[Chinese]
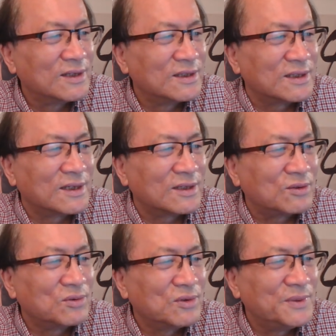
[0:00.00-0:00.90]
这个
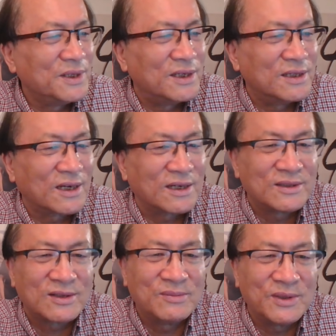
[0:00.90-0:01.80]
咄咄逼人呐，
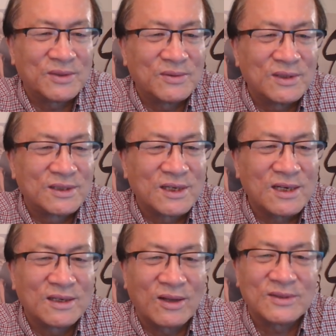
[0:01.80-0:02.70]
要和美国
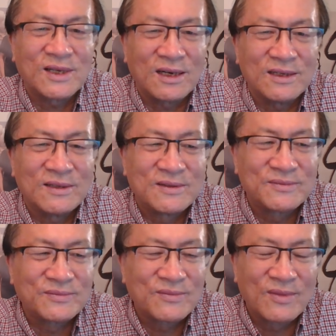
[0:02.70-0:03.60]
争老大了。
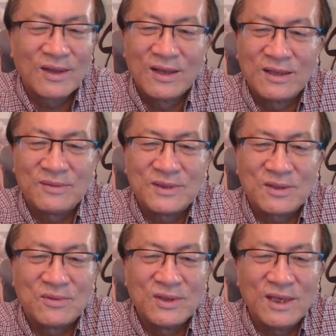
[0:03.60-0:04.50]
那么
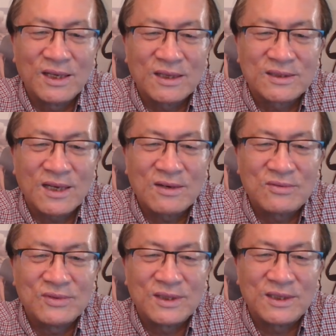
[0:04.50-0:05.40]
在国内啊，残
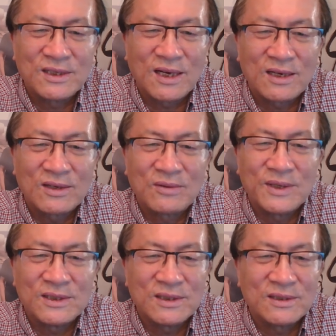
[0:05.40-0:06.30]
酷的镇压老
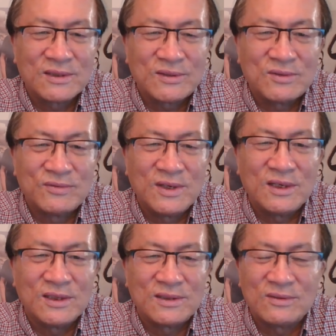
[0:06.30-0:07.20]
百姓，走文
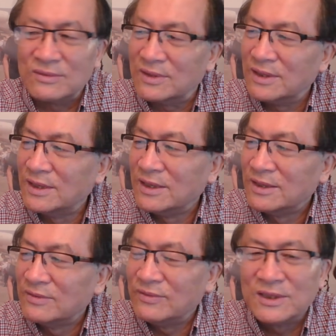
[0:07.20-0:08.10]
革之路。
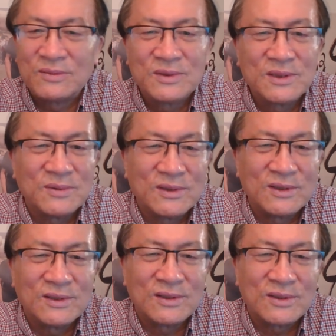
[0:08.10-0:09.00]
为什么这
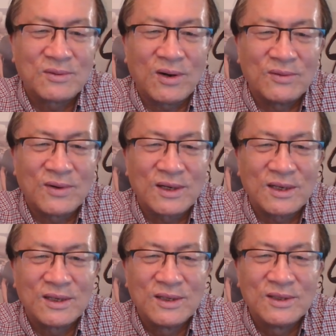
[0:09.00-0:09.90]
么狂妄啊？
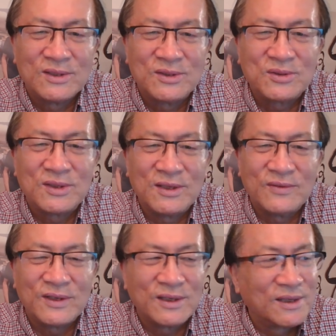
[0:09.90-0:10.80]
就是
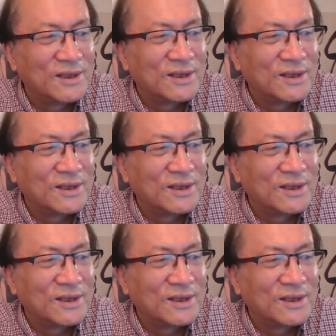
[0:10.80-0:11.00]
因为